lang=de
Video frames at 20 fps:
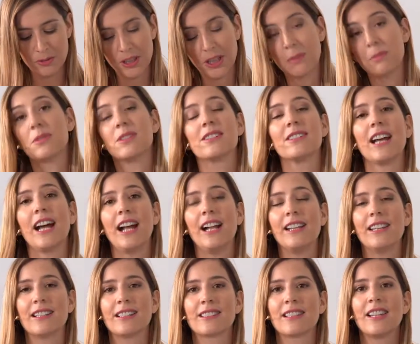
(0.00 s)
gibt es? All
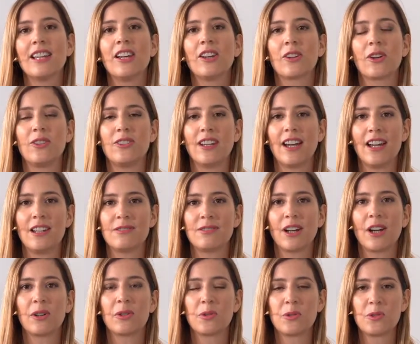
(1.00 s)
das könnt ihr
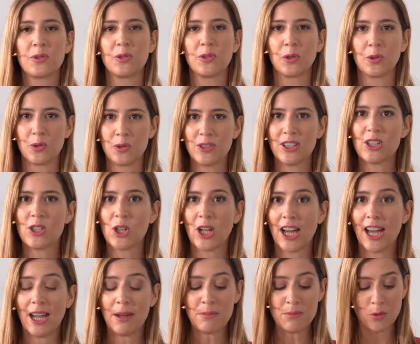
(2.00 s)
einfach unten drunter
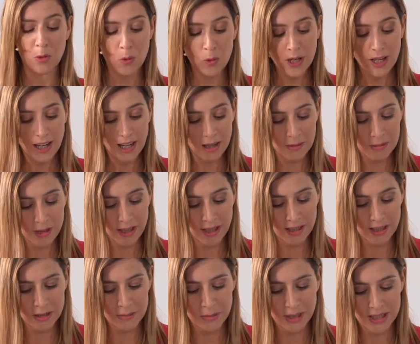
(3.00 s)
schreiben oder aber
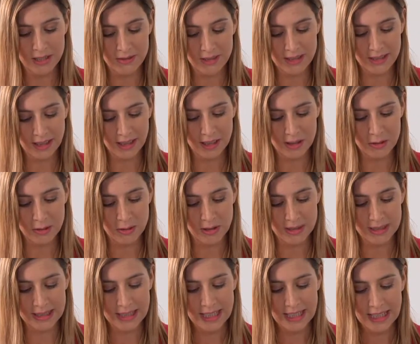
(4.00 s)
äh, bei Twitter
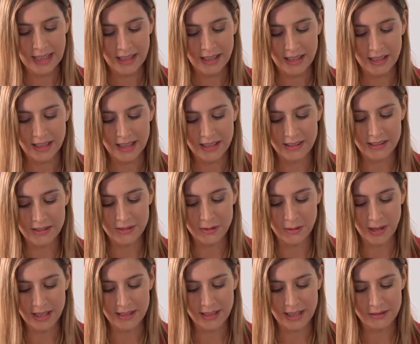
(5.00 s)
natürlich äh, in den
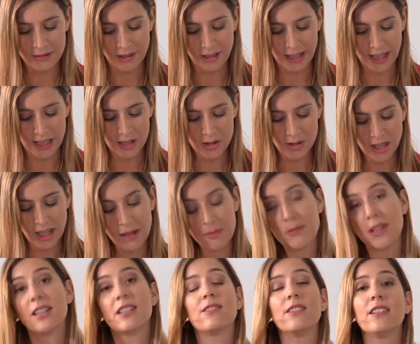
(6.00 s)
Thread einfach reinschreiben.
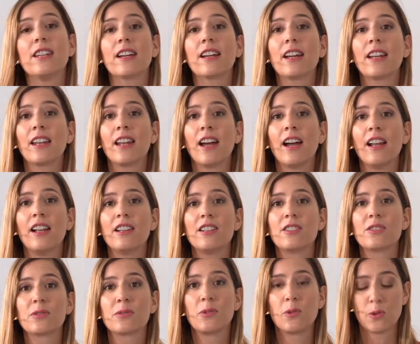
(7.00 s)
Der Twitter-Kanal
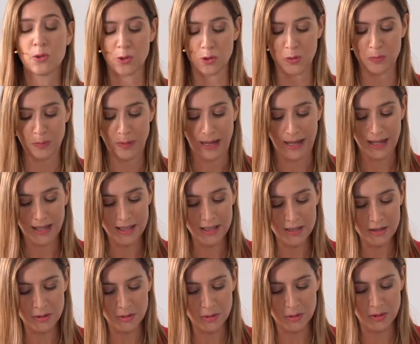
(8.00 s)
ist Fokus
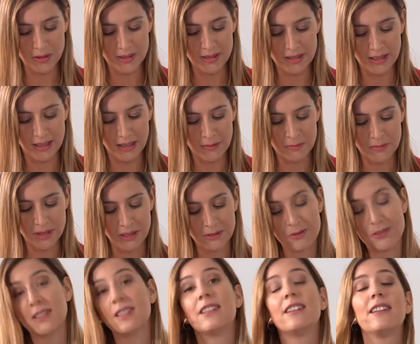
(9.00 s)
Bahn und ähm, ihr
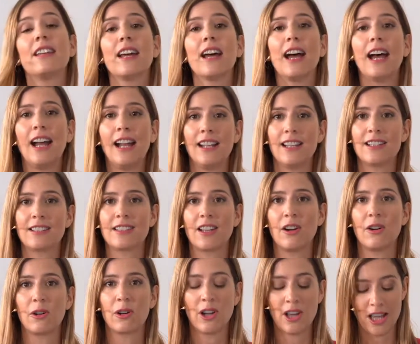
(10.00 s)
findet All das auch